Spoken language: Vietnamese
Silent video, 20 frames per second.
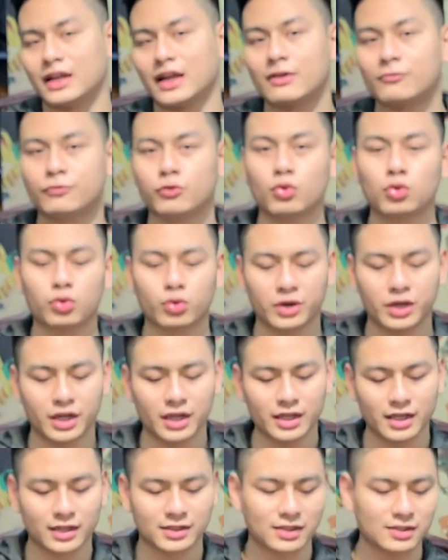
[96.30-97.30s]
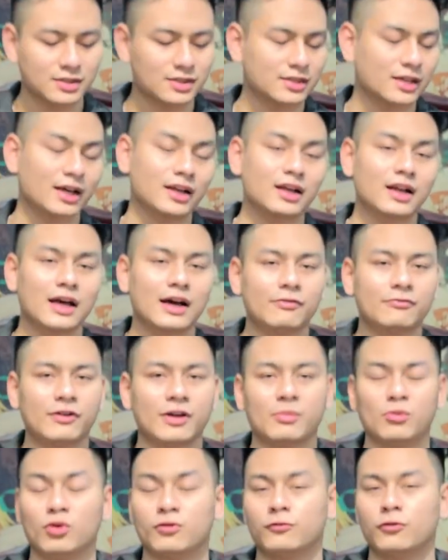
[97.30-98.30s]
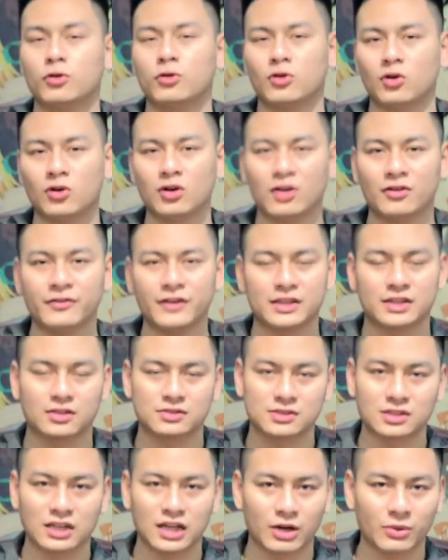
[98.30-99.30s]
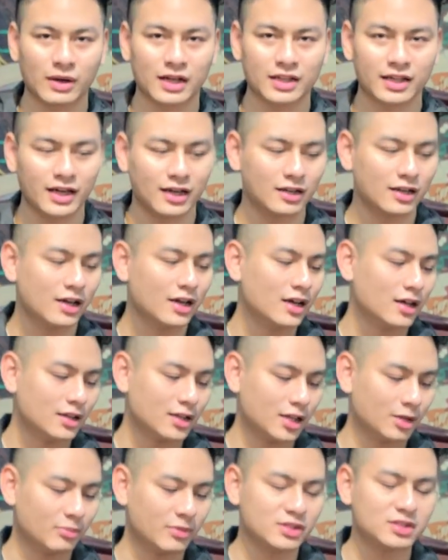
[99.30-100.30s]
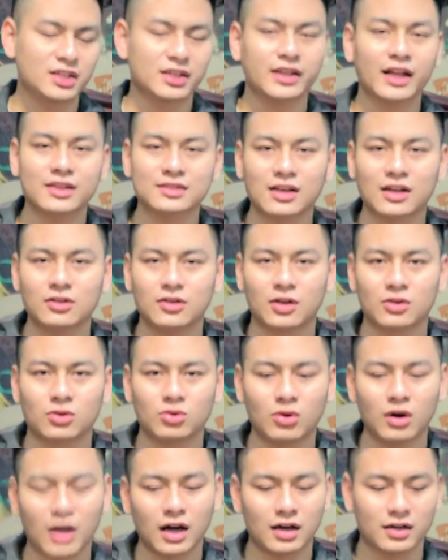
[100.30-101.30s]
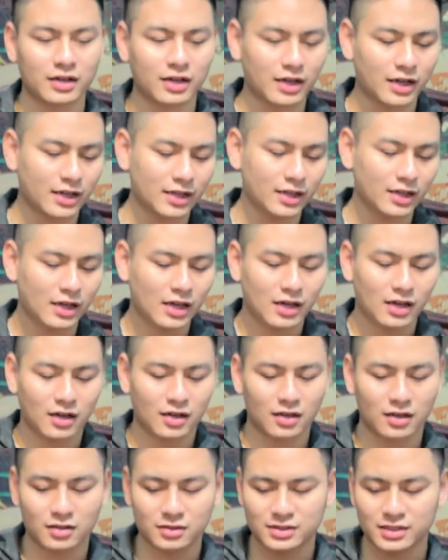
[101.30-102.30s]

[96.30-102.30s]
làm phú quý thì chắc chắn là phải một phôi gỗ nó phải thực sự là hoàn thiện thì mới chế tác ra được đúng không ạ đấy à,